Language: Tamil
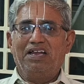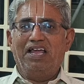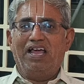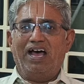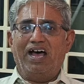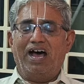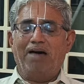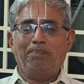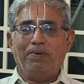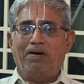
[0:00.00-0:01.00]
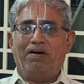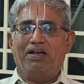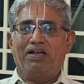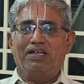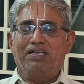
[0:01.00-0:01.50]
இல்லையா அப்போ
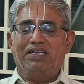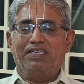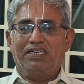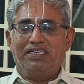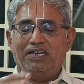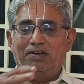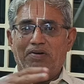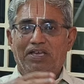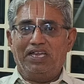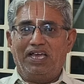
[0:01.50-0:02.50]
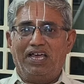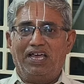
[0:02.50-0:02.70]
என்னுடைய